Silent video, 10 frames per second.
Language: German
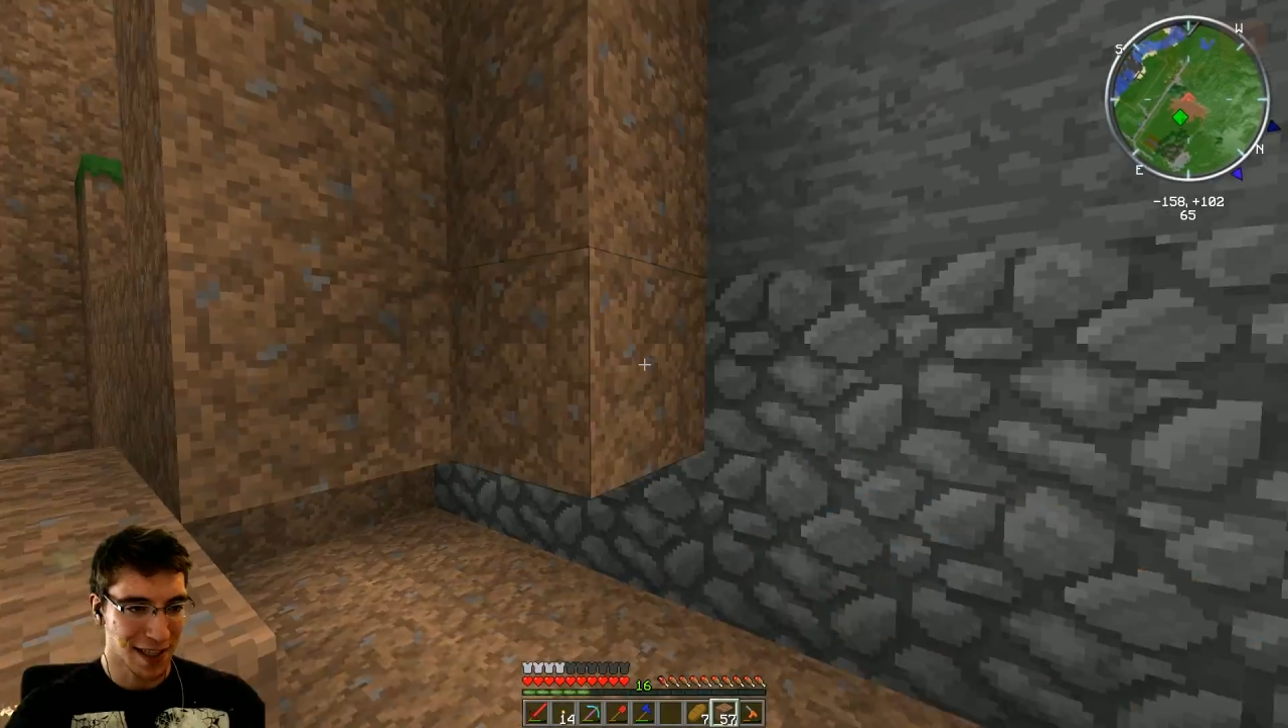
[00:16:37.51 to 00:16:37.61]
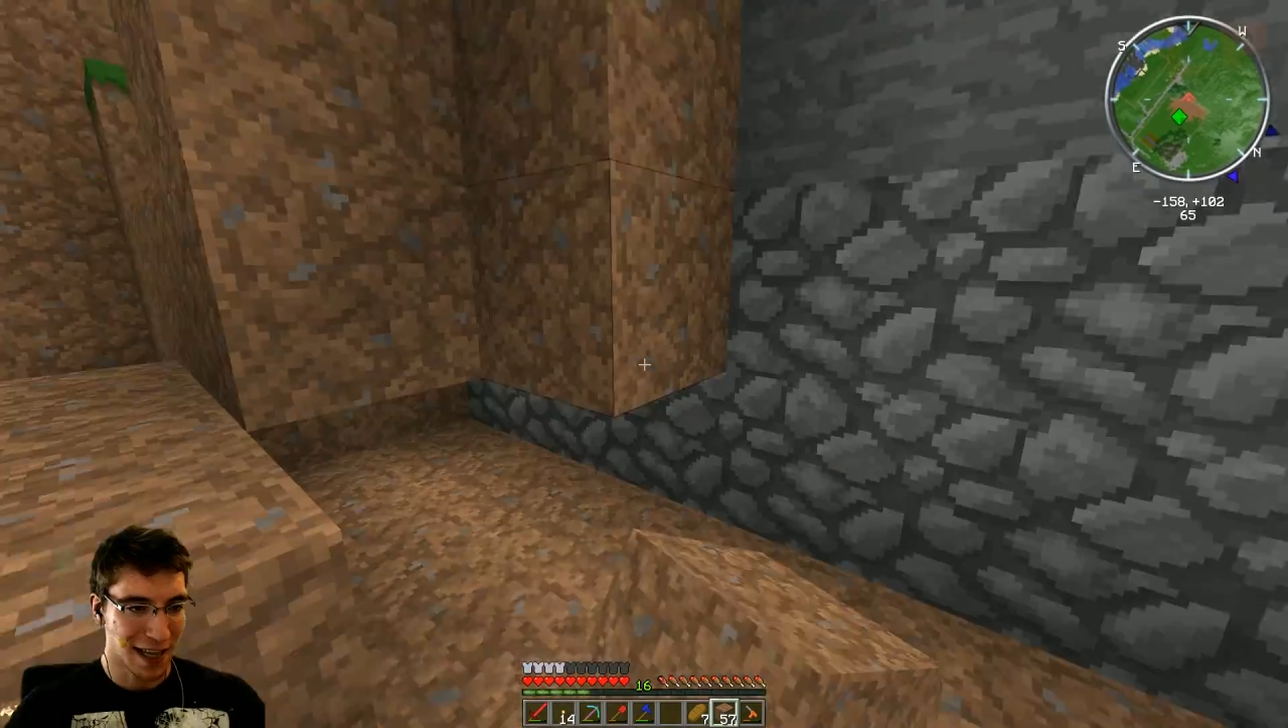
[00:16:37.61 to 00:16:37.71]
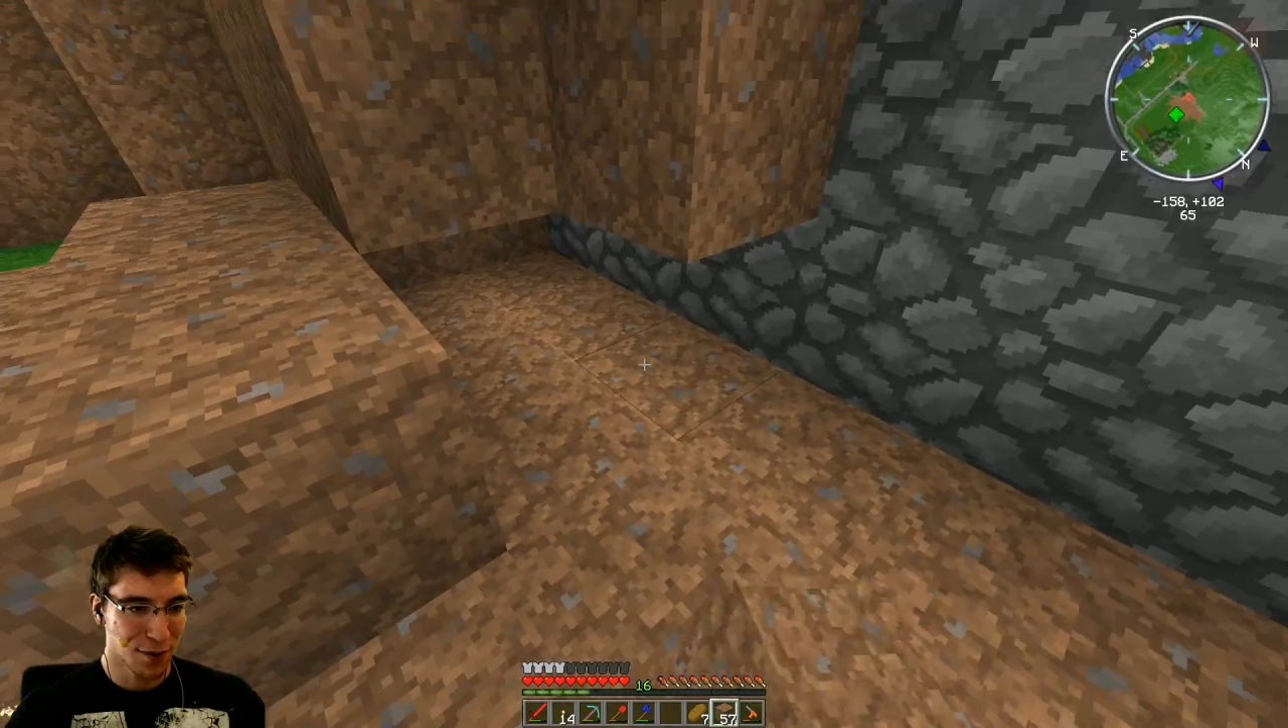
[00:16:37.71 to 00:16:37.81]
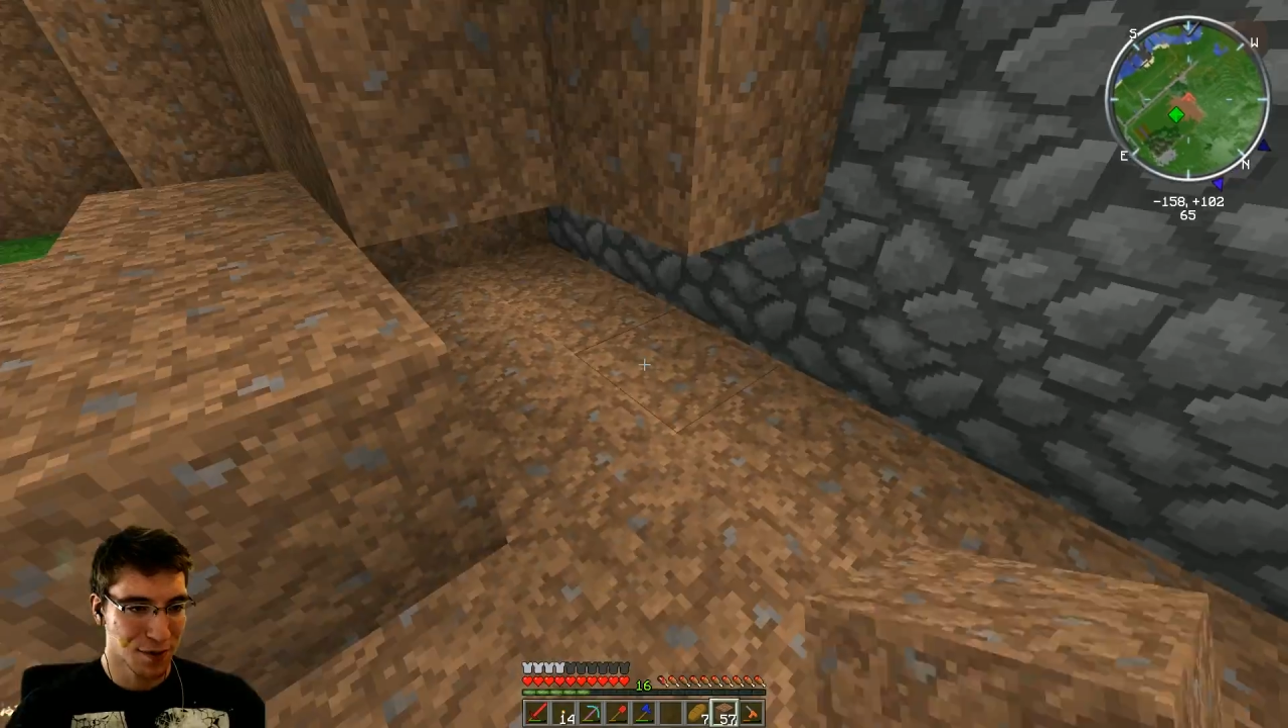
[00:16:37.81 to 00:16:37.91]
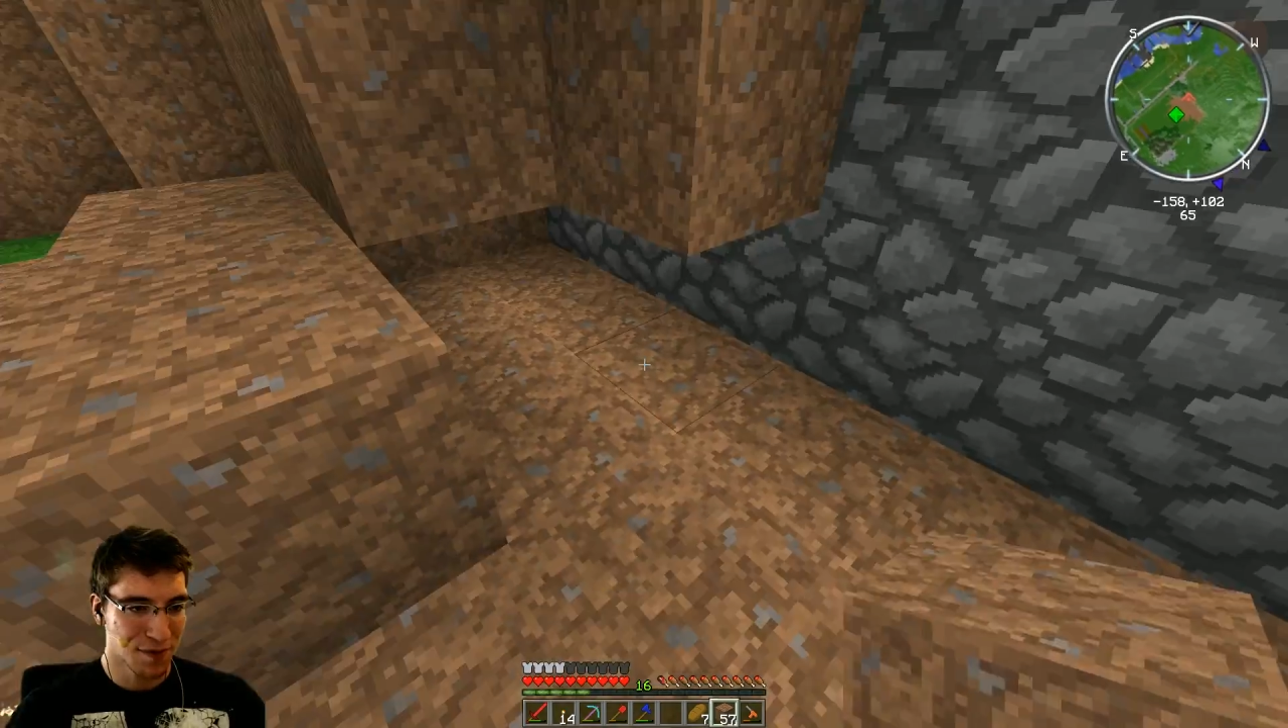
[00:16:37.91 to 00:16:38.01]
dran
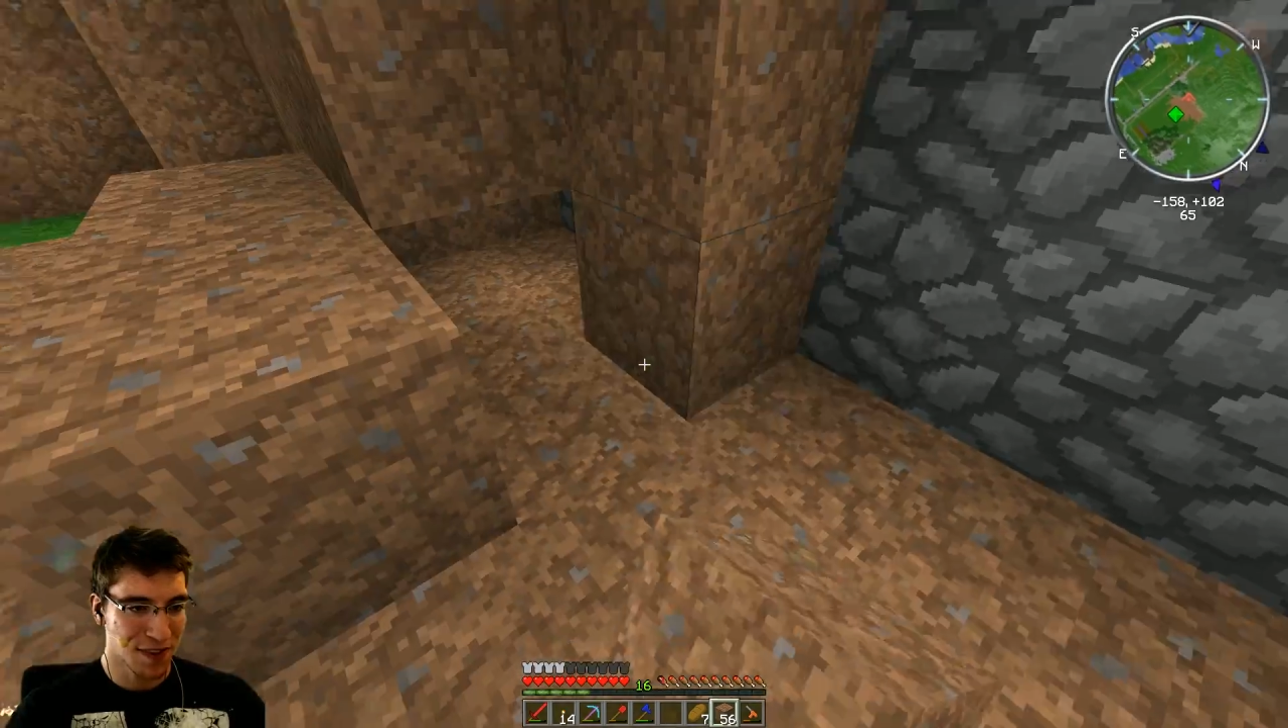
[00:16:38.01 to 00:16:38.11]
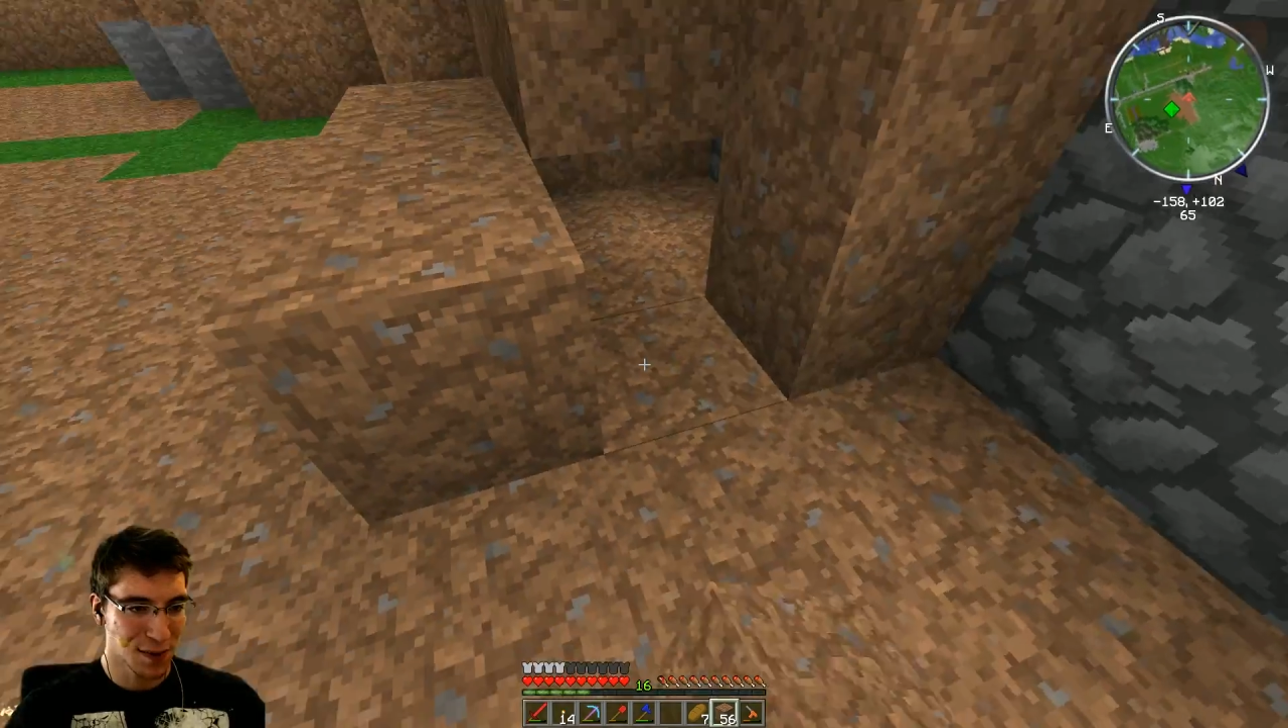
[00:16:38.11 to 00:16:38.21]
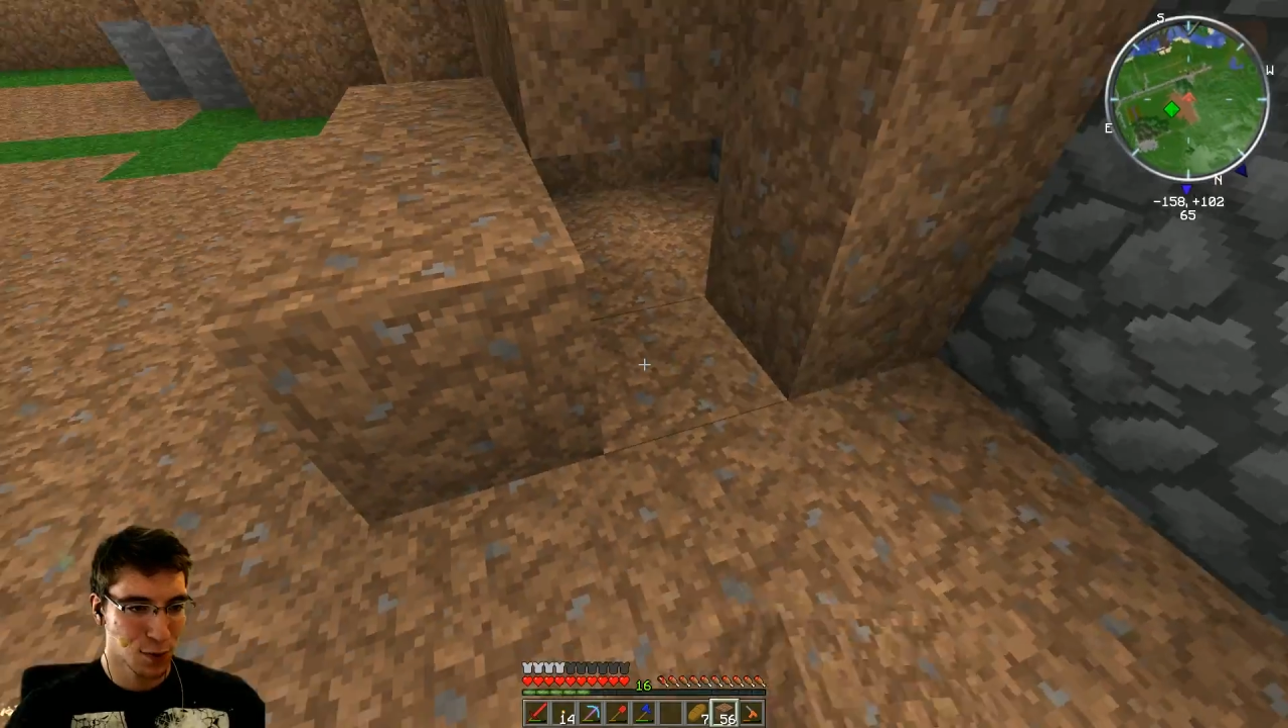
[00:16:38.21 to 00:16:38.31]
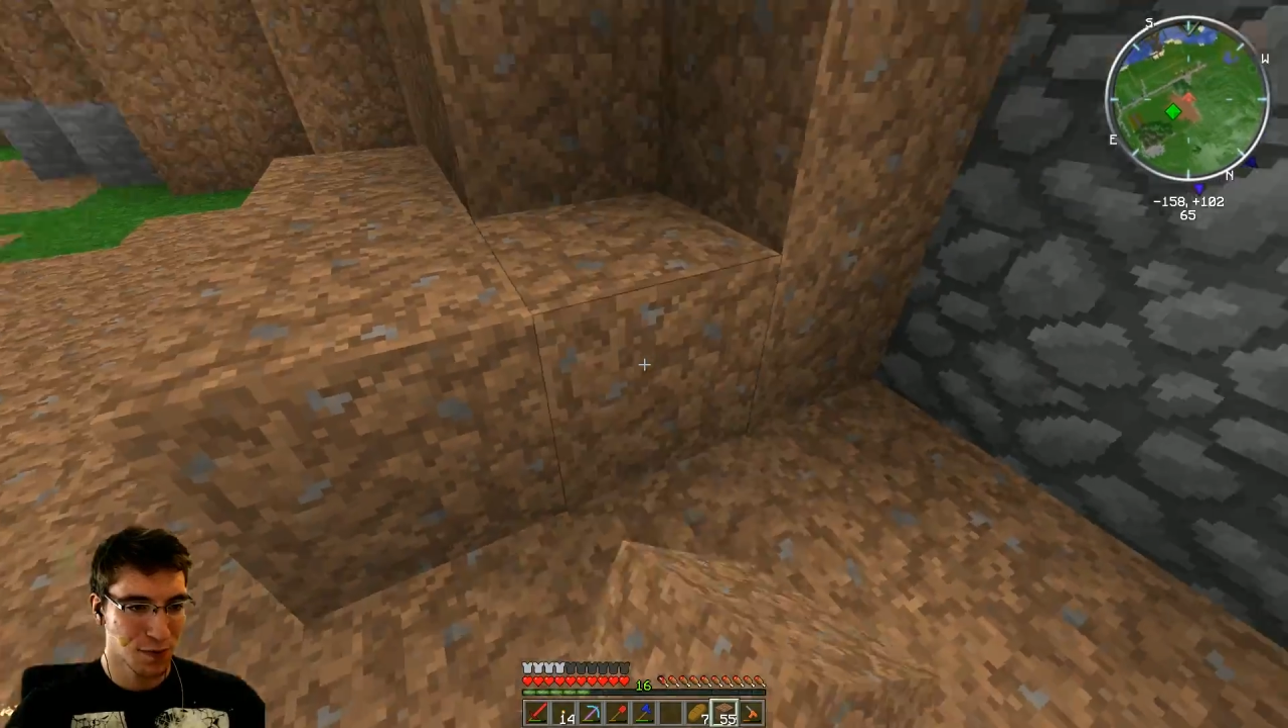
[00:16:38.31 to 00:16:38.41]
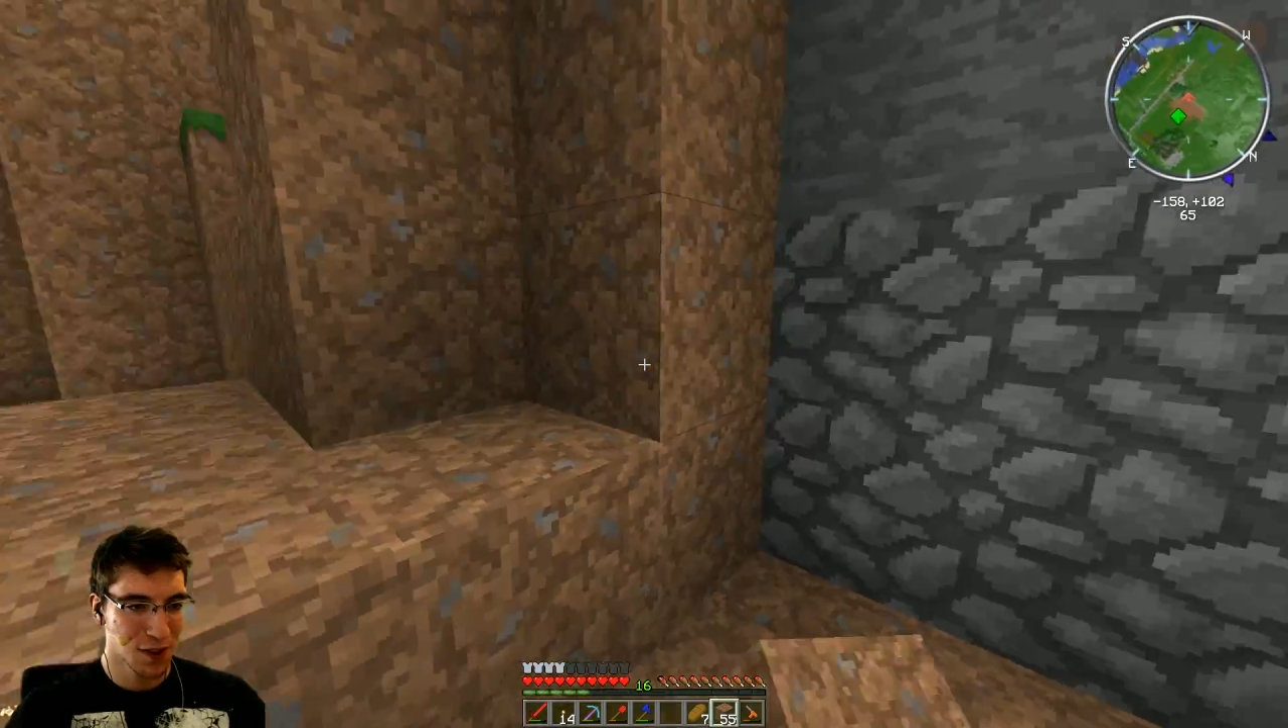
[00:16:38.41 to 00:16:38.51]
und versuche